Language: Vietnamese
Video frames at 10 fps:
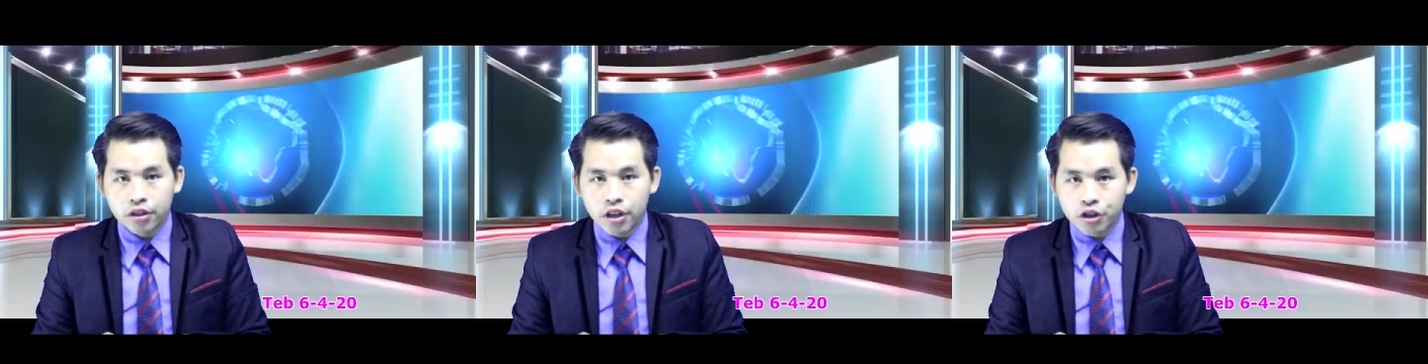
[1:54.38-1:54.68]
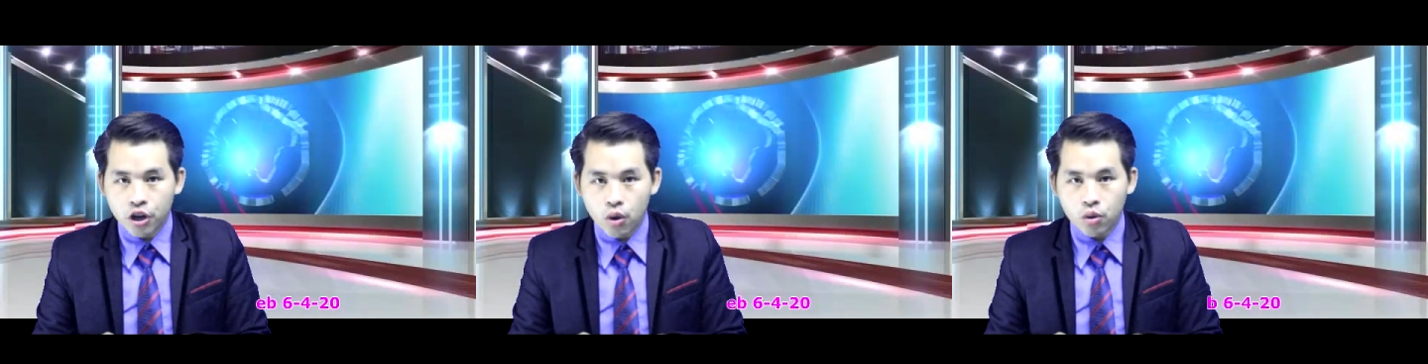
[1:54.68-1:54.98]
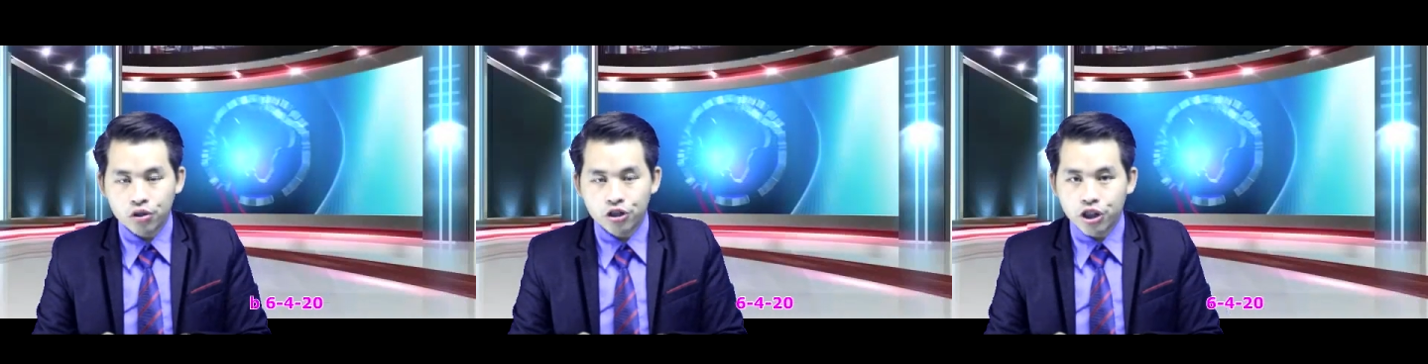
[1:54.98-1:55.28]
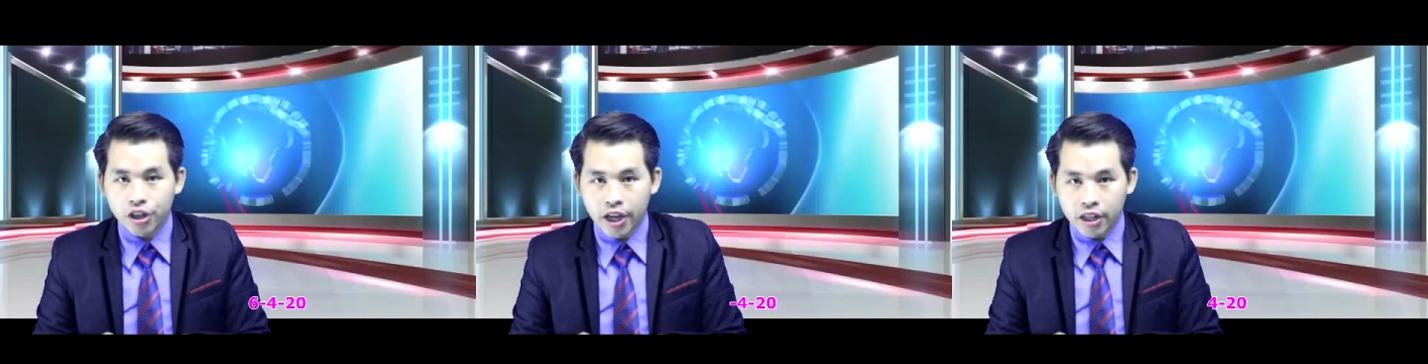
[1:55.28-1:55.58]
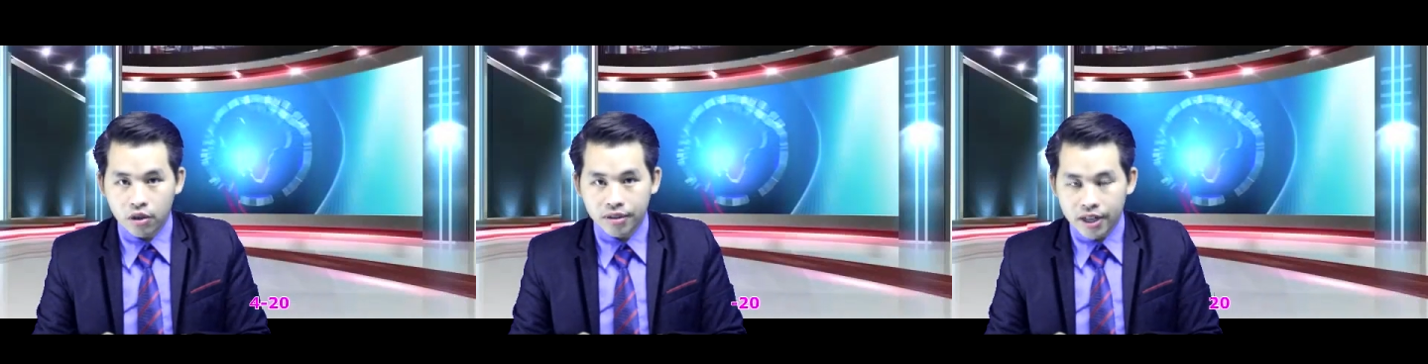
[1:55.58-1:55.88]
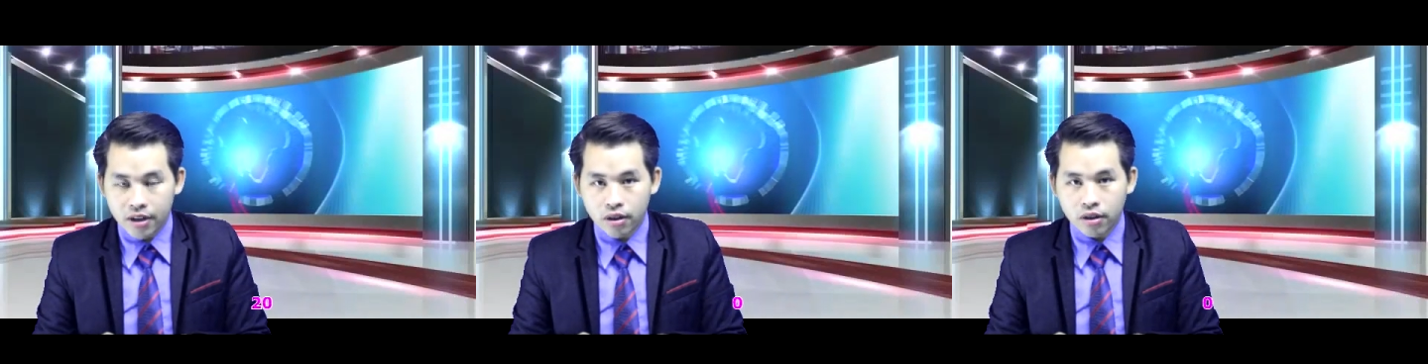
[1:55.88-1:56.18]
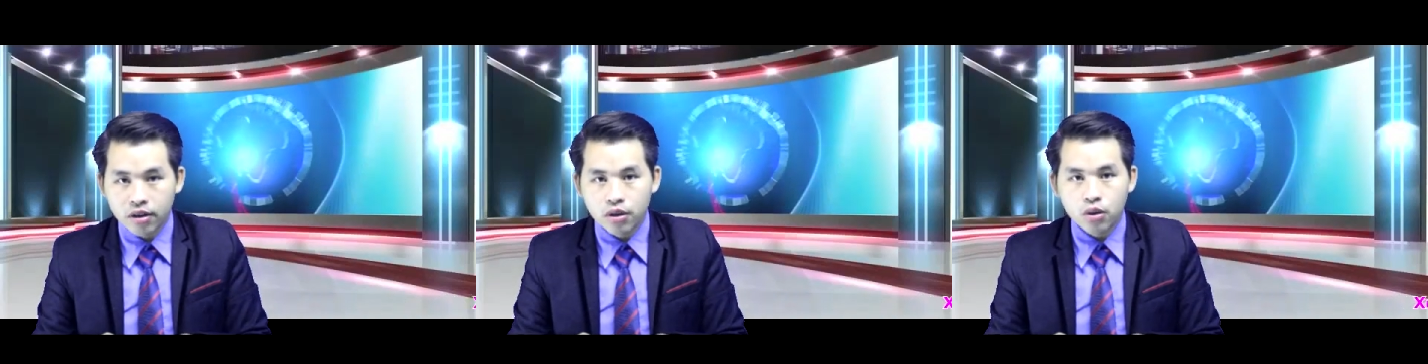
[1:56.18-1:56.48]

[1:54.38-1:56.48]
tê rào chìm tay tổng tay nó